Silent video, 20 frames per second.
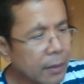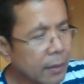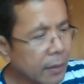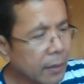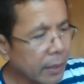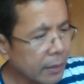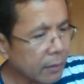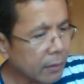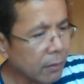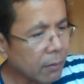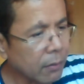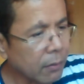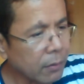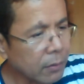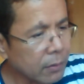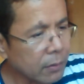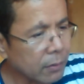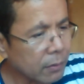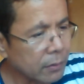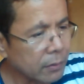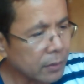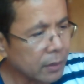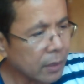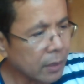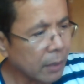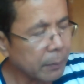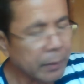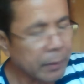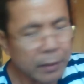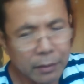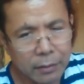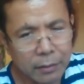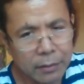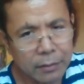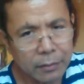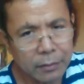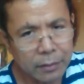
Later on, nung sinabi ng